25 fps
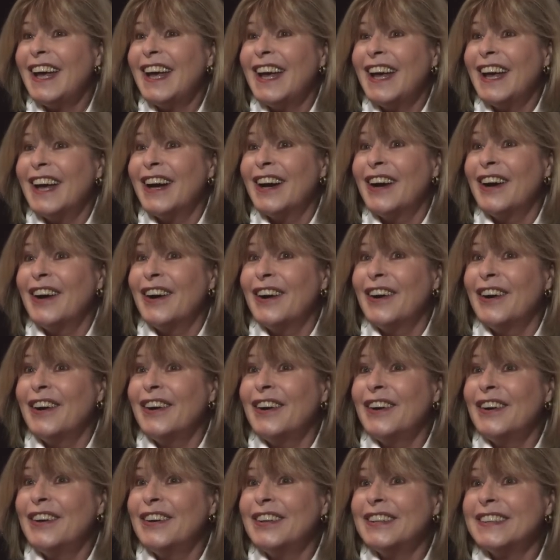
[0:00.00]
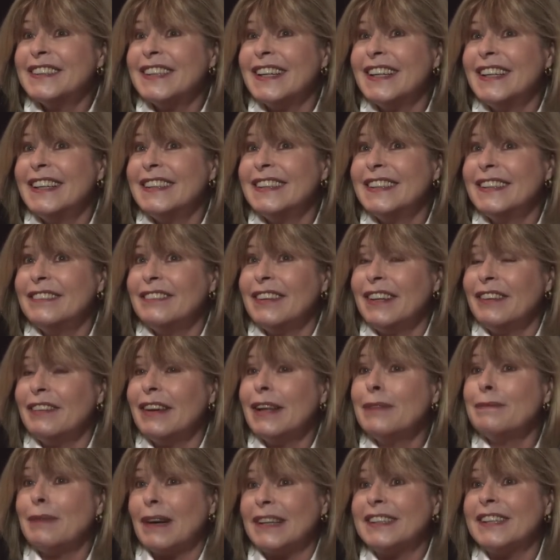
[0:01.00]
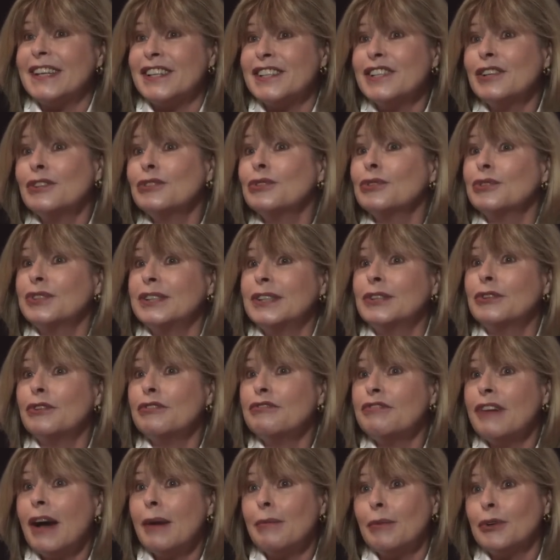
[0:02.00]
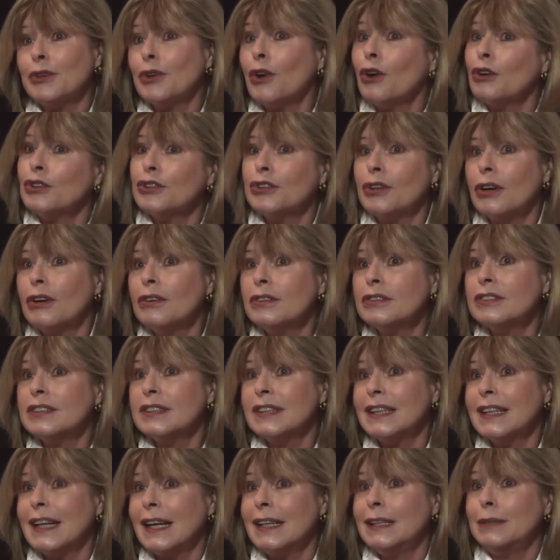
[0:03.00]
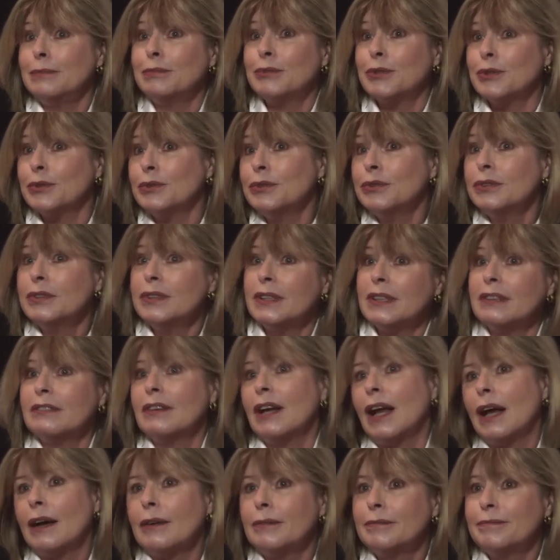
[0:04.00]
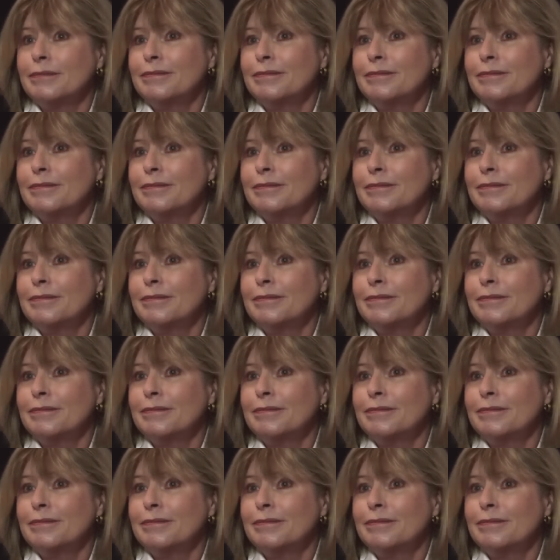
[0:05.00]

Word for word: et, et, il va être partagé entre ces deux femmes, entre Hortense et Calypso, et voilà.